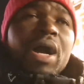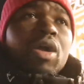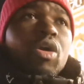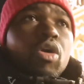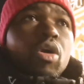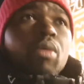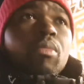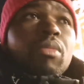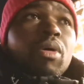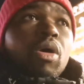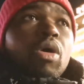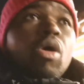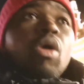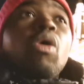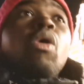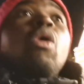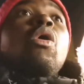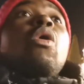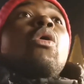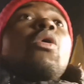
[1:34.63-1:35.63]
pas comme
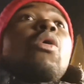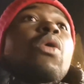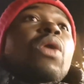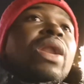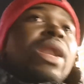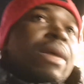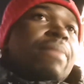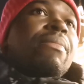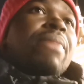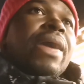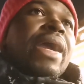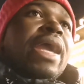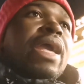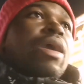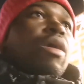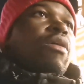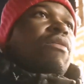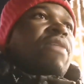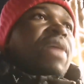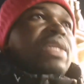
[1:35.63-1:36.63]
on
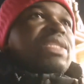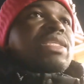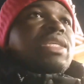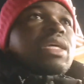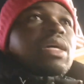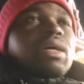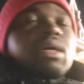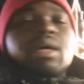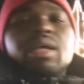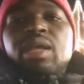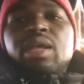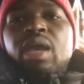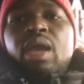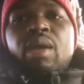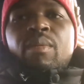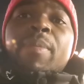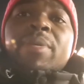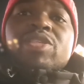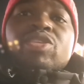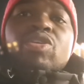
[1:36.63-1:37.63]
l'aimerait, on va dire.
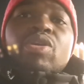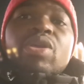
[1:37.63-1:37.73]
Pourquoi